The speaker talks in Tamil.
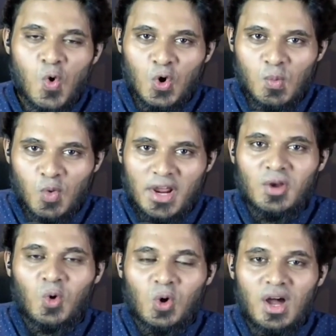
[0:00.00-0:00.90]
ஒரு
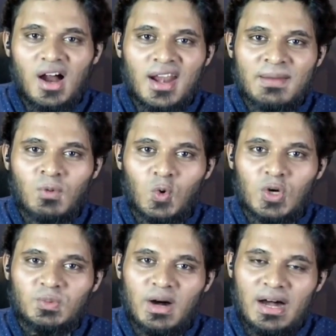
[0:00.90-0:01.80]
முறை குரானை
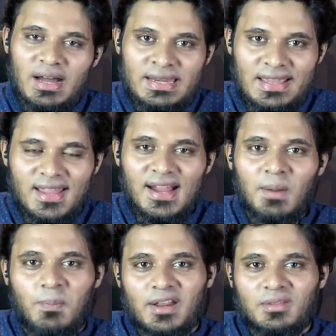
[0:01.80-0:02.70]
முழுவதுமாக
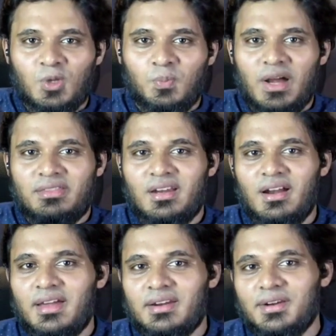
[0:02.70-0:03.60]
நீங்கள் படித்து
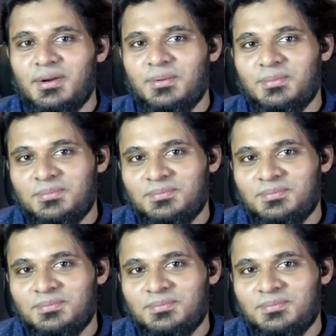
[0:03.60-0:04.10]
பார்த்தீர்களா என்று